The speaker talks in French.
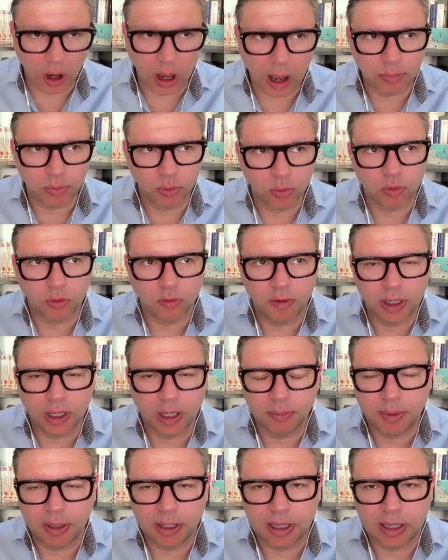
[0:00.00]
rappelons que
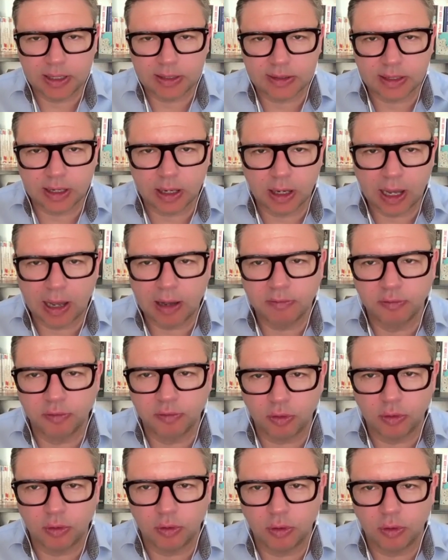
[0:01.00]
Valérie Pécresse,
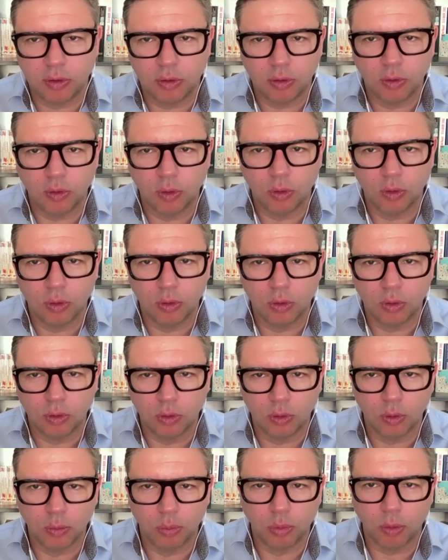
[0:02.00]
avant euh,
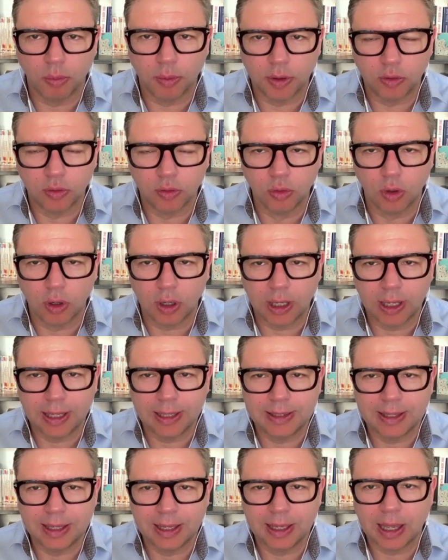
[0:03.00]
le, premier tour,
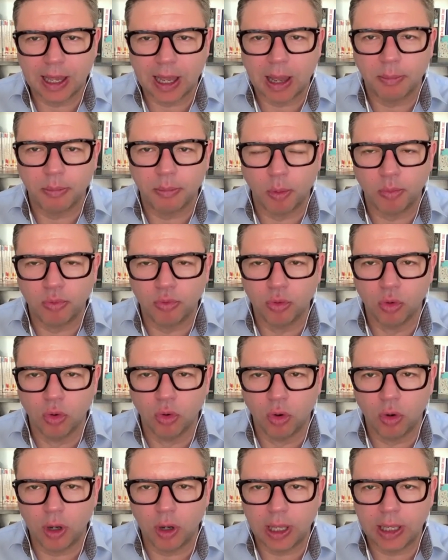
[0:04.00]
était un peu plus
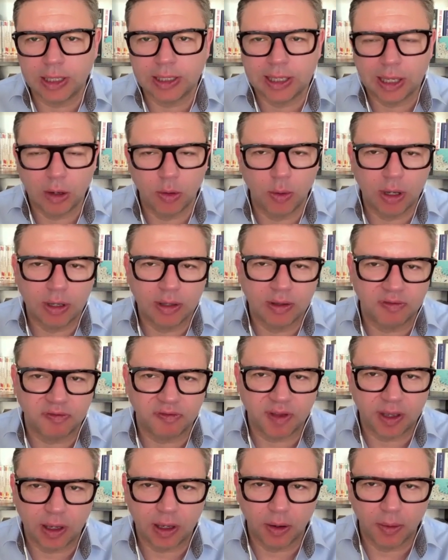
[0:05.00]
haut et qu'il y a eu un
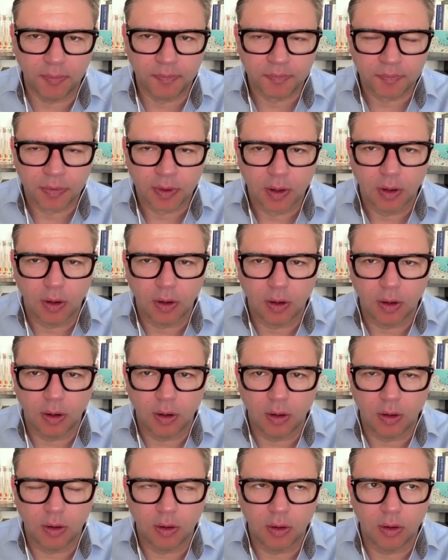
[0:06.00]
effet
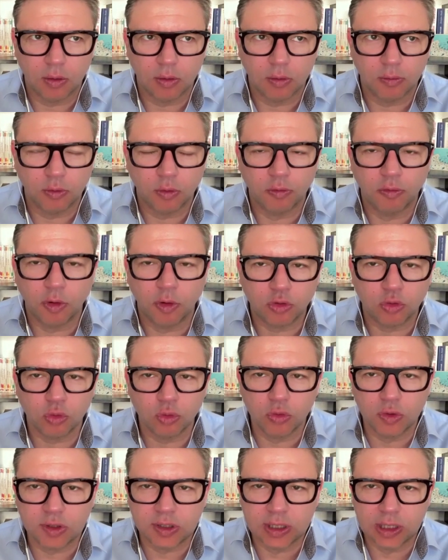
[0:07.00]
de vote
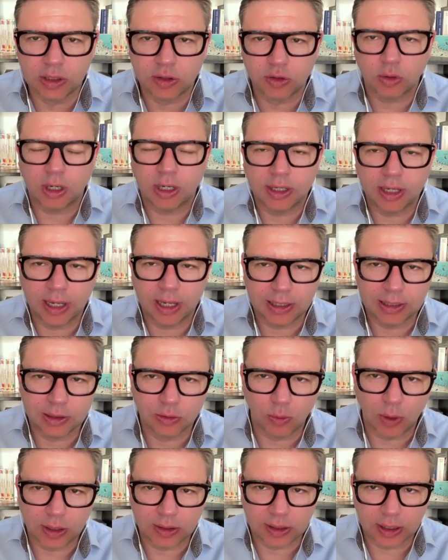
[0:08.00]
utile sur la dernière ligne
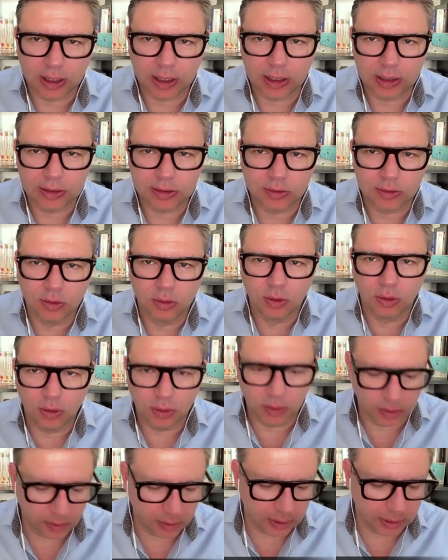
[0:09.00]
droite. Est-ce
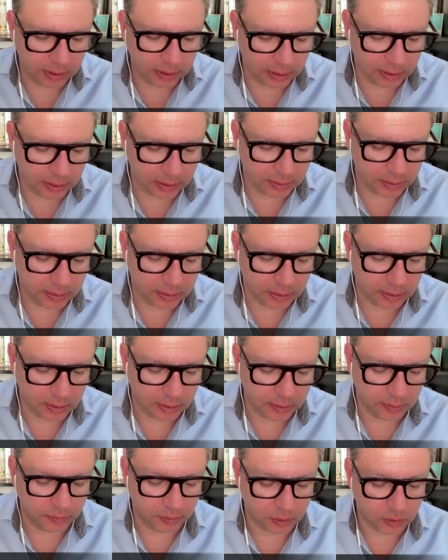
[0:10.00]
que
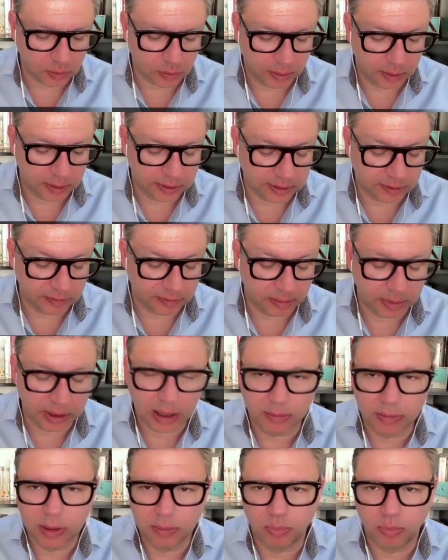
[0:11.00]
euh, François-Xavier
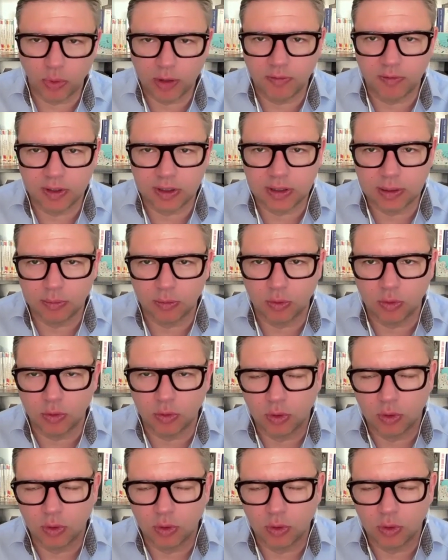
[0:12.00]
Benami peut être victime